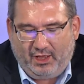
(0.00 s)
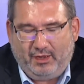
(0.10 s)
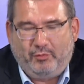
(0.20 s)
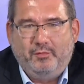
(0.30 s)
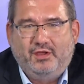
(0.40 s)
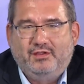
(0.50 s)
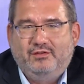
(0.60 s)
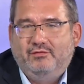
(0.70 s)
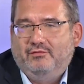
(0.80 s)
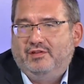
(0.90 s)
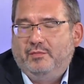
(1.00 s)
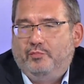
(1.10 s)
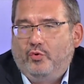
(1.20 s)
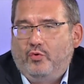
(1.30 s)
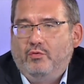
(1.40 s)
la première question, c'est
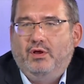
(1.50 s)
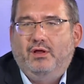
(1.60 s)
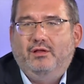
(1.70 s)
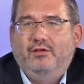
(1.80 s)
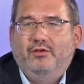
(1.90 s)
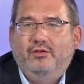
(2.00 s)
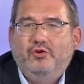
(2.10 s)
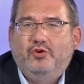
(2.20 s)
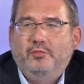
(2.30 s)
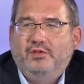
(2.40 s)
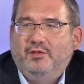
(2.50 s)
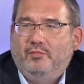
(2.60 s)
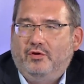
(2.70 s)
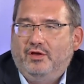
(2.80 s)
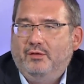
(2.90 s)
pourquoi euh, le comité de
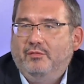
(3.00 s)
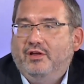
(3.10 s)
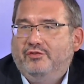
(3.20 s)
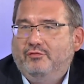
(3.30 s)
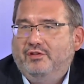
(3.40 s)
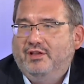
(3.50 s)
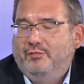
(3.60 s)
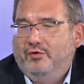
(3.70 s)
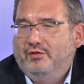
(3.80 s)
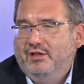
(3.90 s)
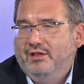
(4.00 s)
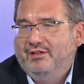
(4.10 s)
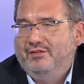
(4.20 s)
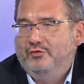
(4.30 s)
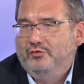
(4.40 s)
programme a souhaité aborder la
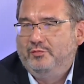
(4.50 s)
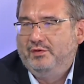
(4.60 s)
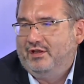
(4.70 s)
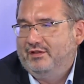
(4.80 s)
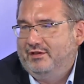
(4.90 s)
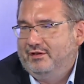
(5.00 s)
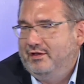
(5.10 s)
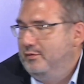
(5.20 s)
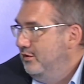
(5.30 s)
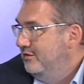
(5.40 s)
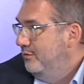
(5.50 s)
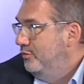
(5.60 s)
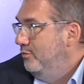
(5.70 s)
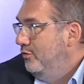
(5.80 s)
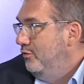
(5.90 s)
question du mitre eh ben,
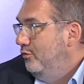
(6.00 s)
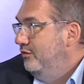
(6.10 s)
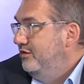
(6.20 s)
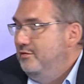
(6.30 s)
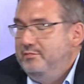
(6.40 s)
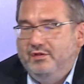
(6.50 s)
Simplement, on s'est mis